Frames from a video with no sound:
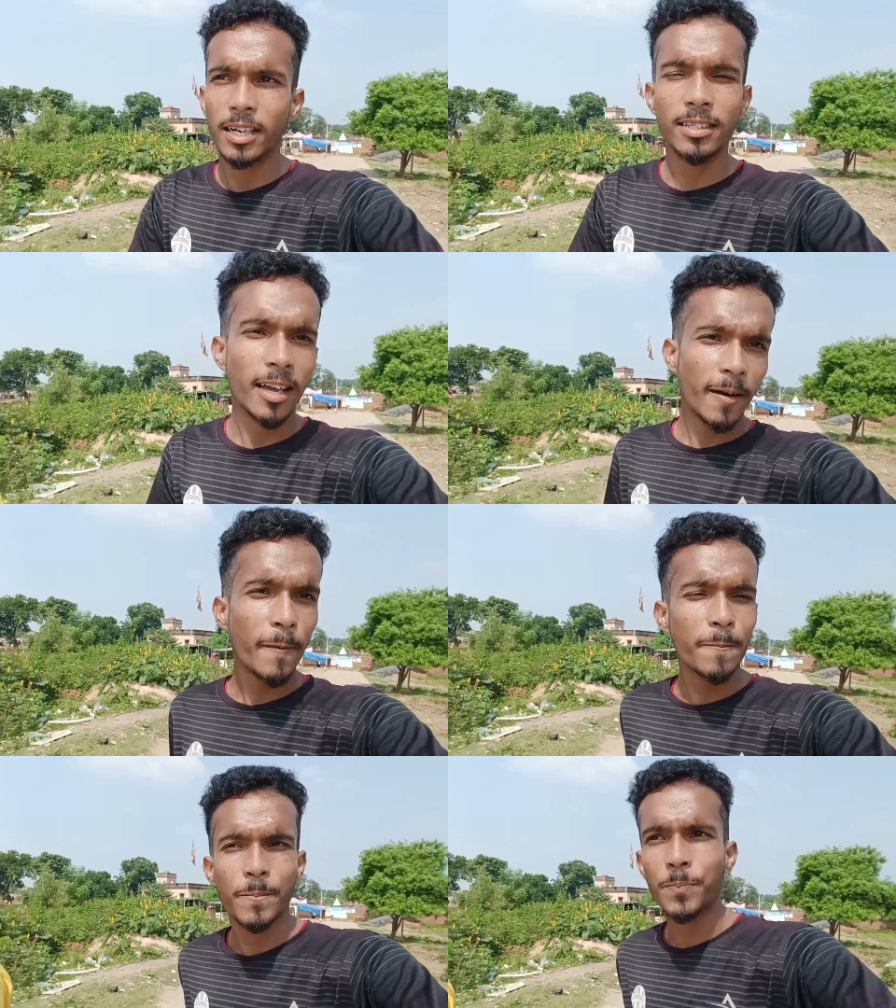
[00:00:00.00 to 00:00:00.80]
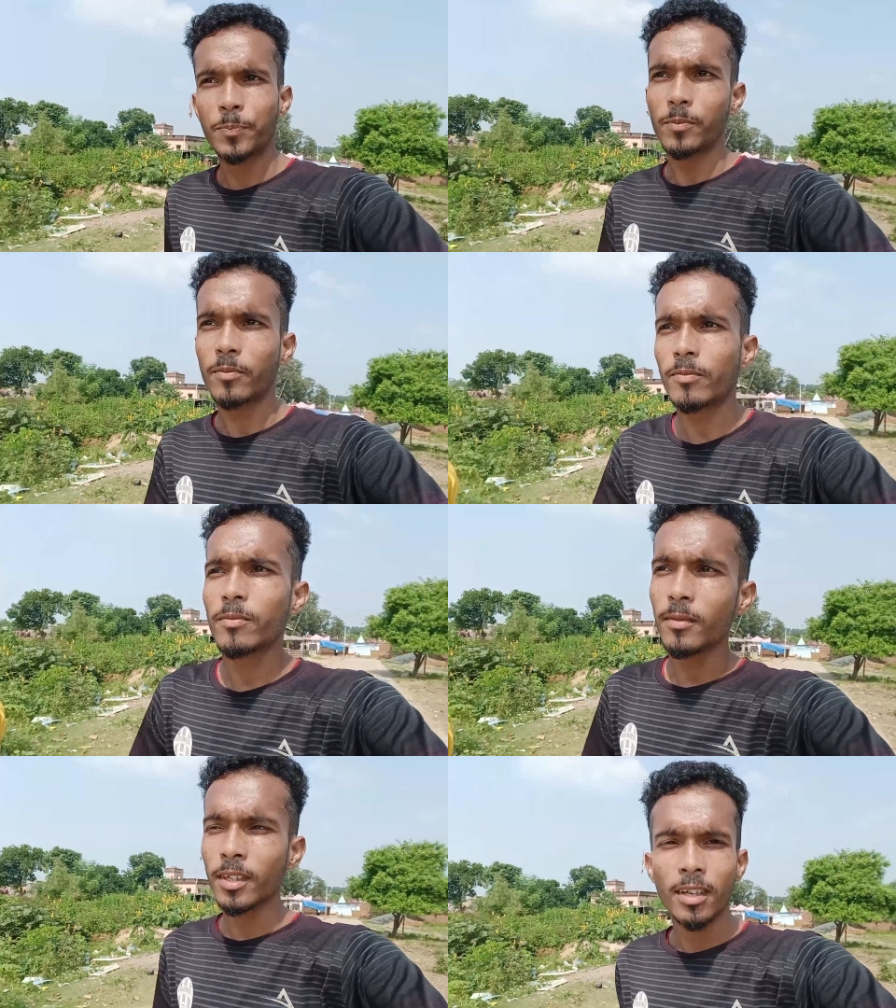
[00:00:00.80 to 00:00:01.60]
मैं बनाने जा रहा हूँ
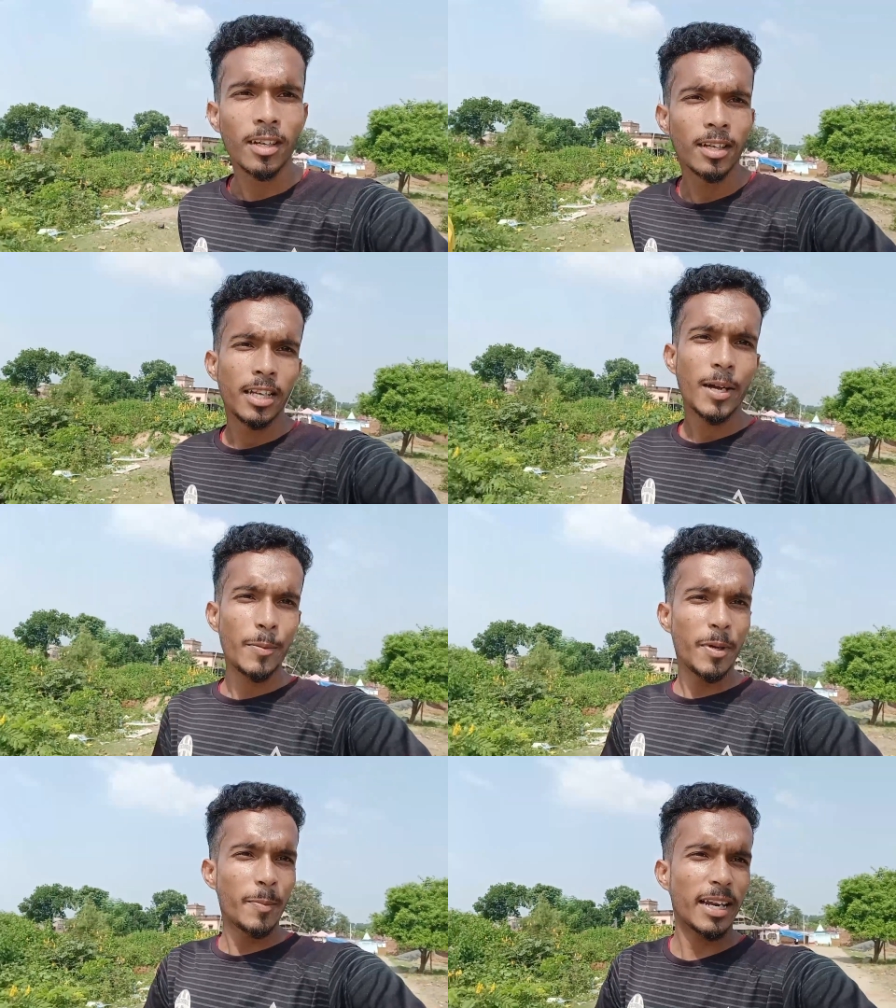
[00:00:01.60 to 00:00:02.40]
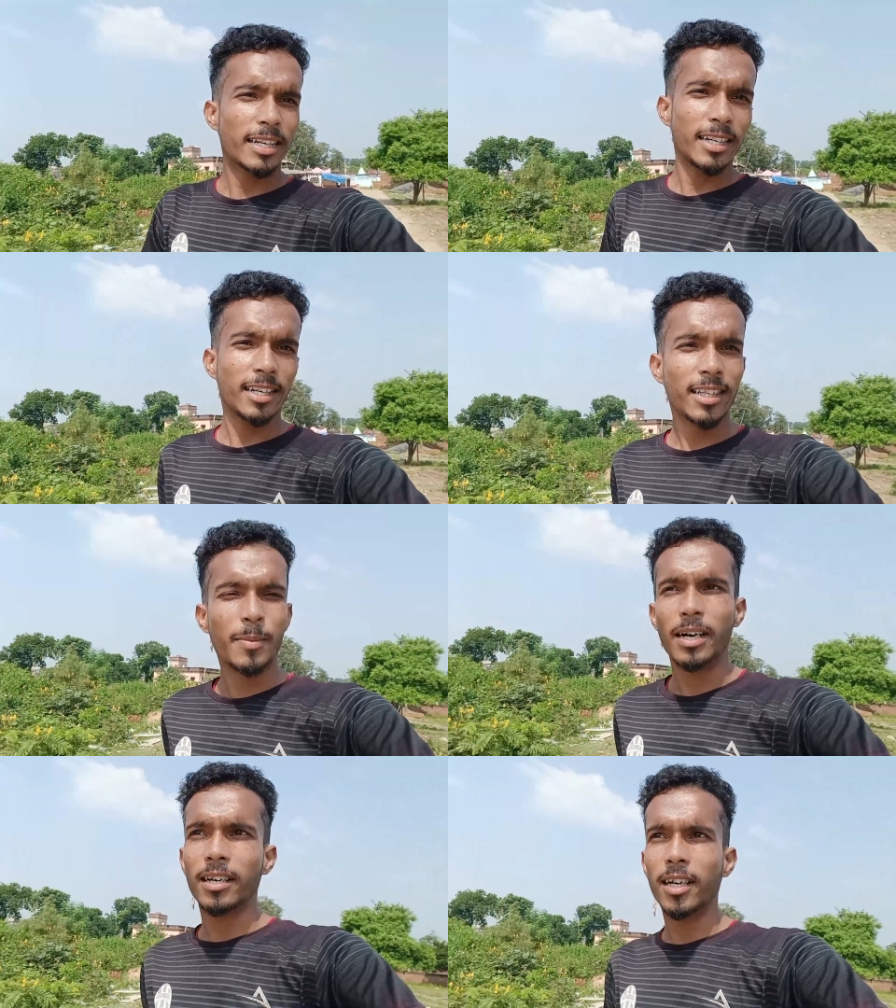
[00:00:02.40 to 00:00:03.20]
अभी मैं
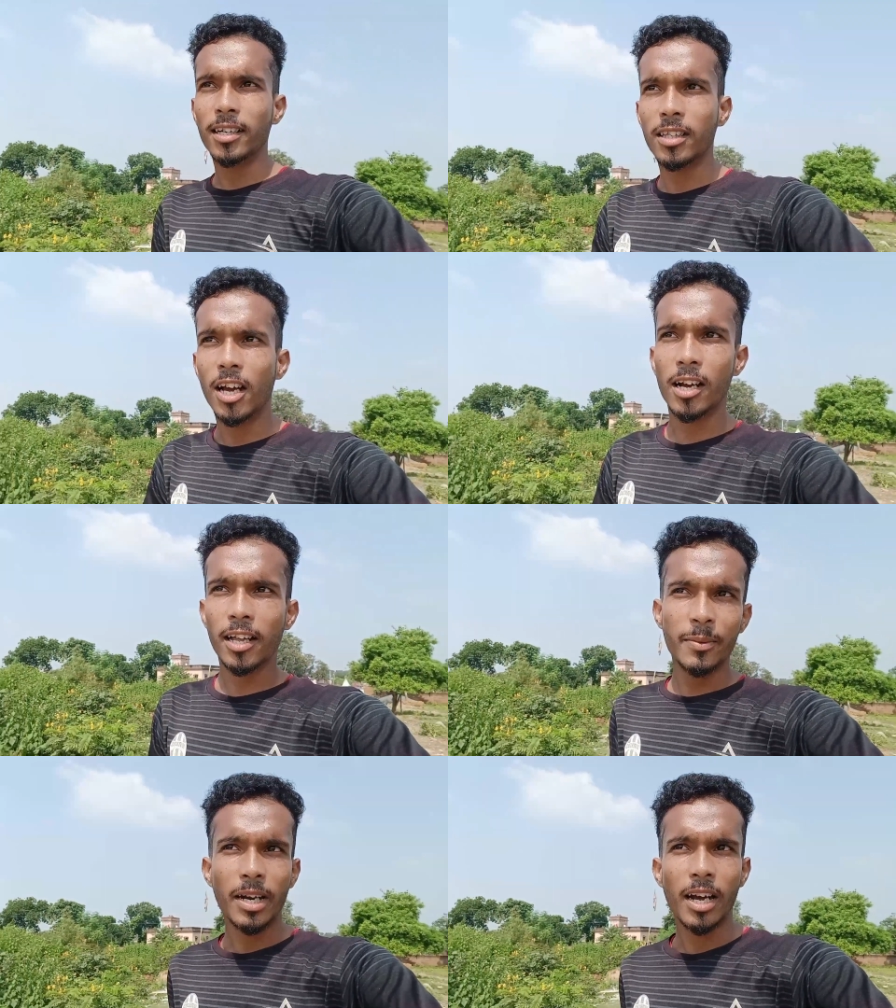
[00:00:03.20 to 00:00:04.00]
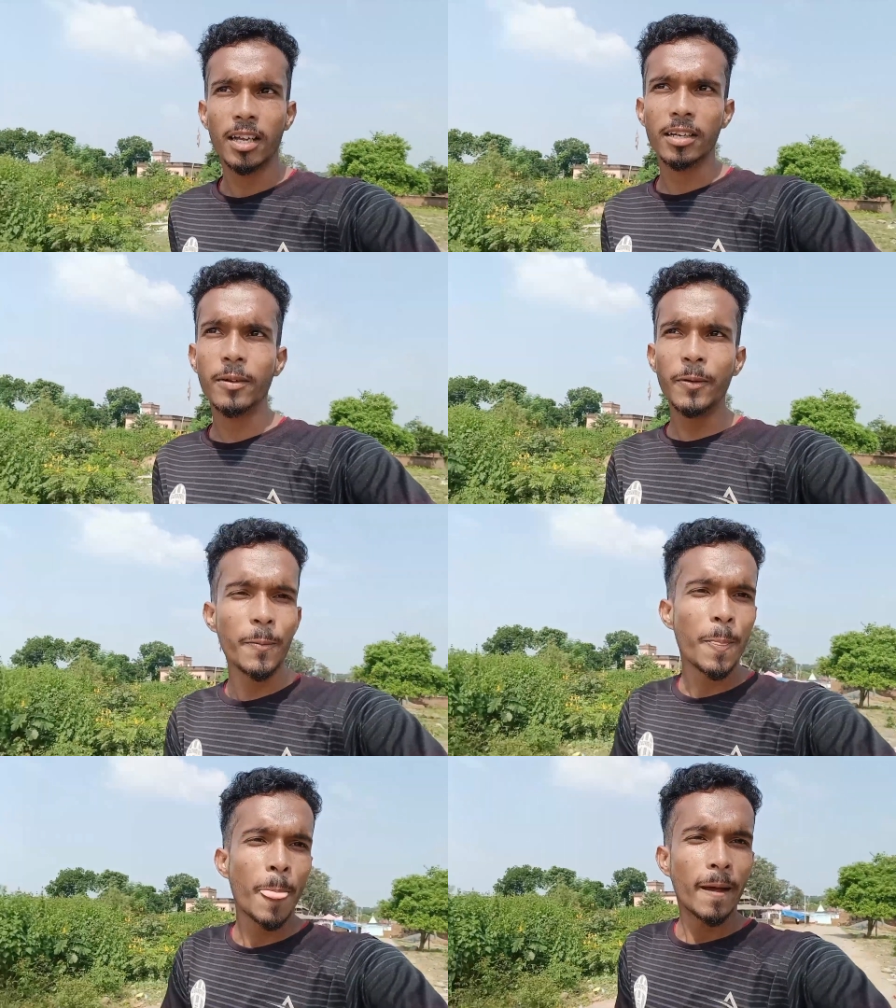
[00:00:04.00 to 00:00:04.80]
मार्केट गया था बाल कटा के तो आ गया अभी नहाया
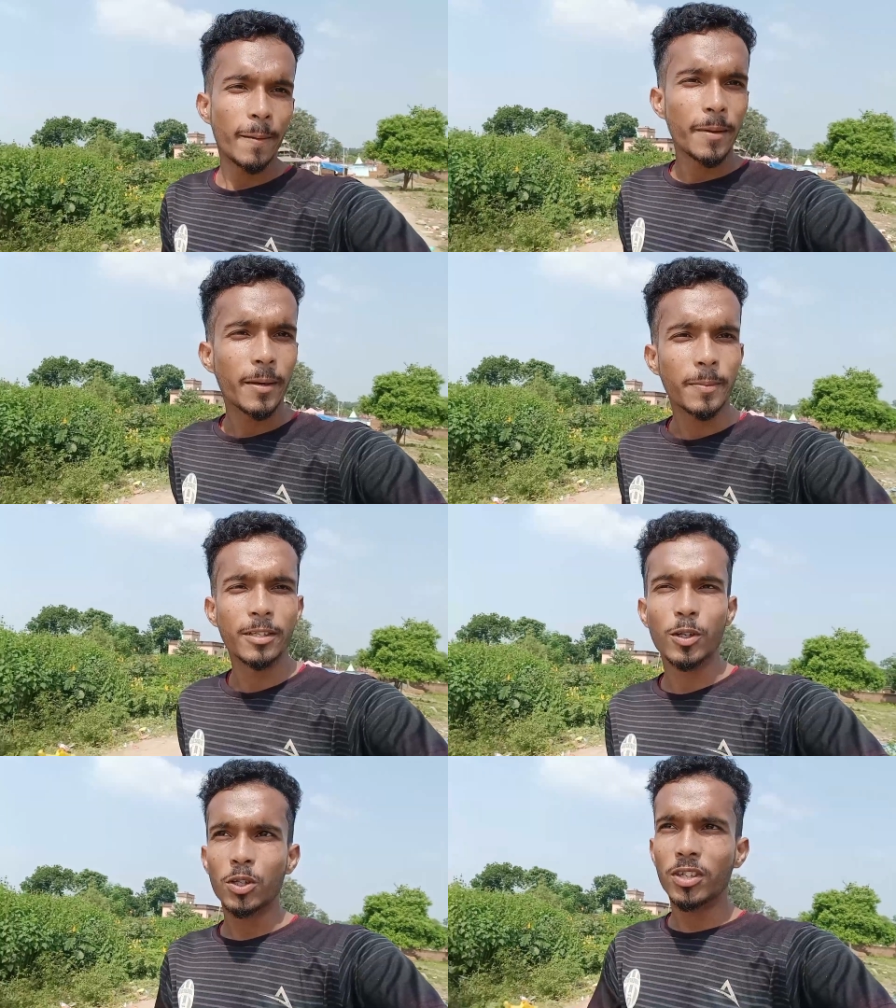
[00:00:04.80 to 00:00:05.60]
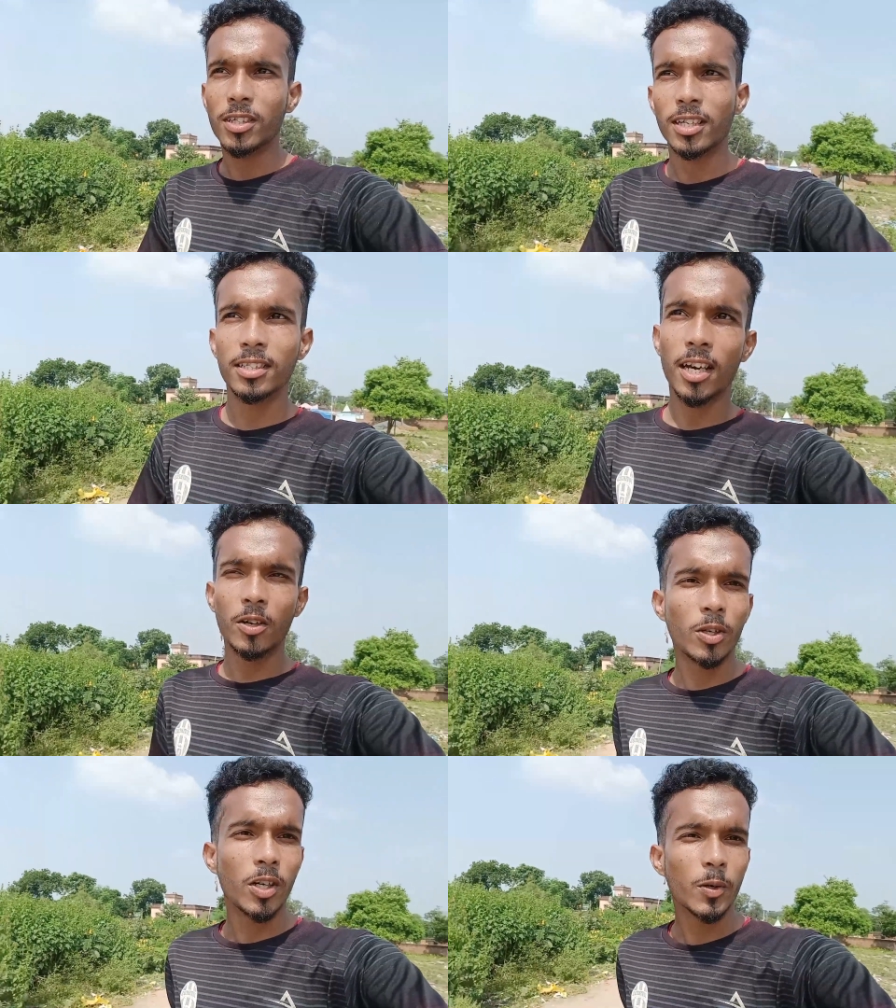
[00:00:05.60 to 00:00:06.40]
नहीं हूँ अब मैं अपने दोस्तों के
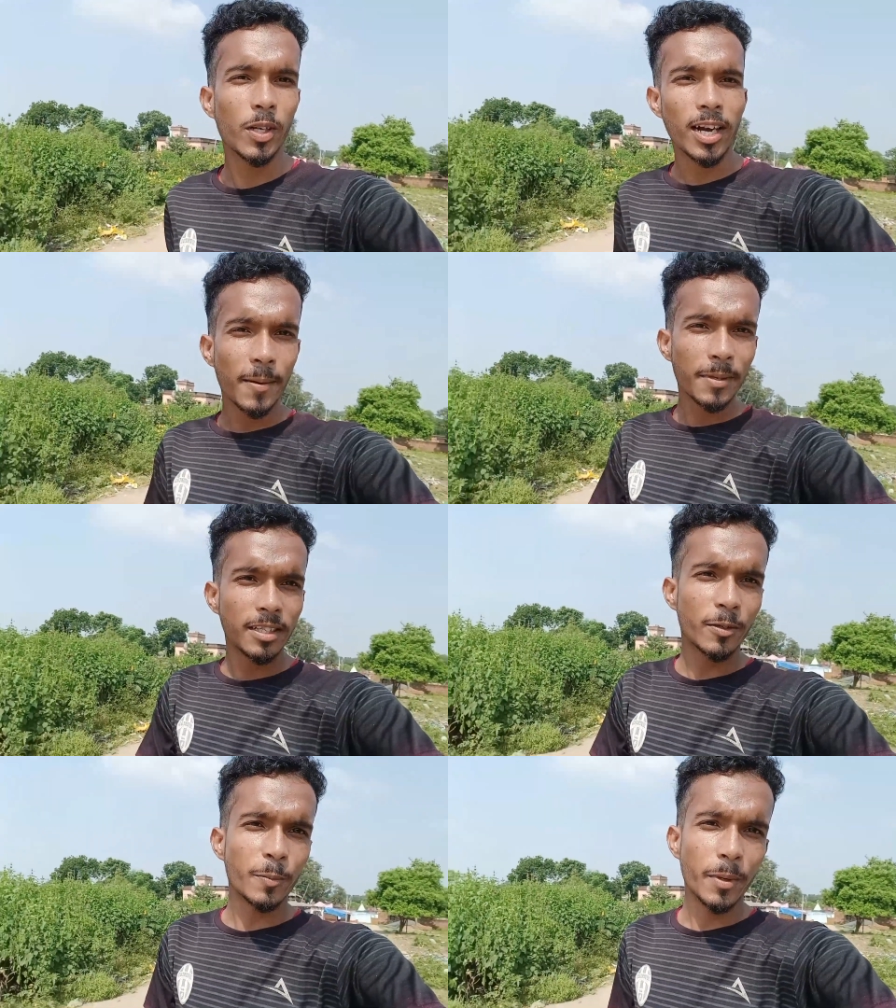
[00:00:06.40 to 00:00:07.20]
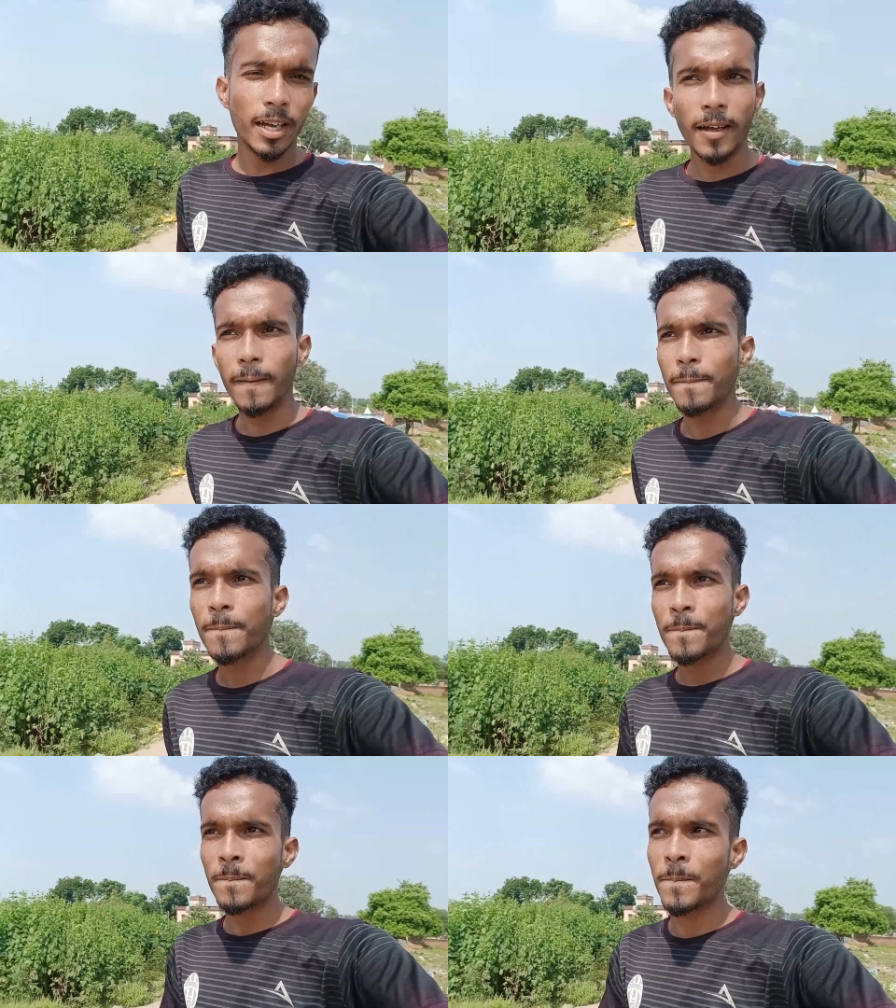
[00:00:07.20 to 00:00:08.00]
साथ जा रहा हूँ थोड़ा कोई काम से इधर घूमने
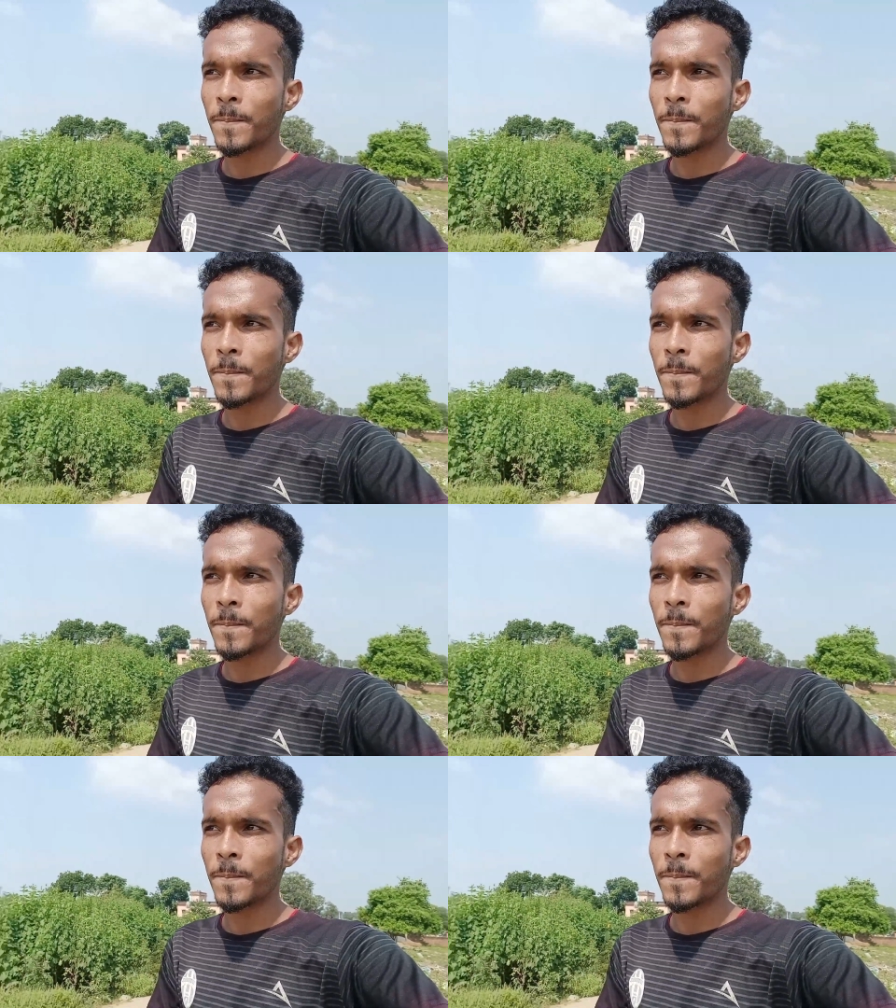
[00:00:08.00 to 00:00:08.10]
आया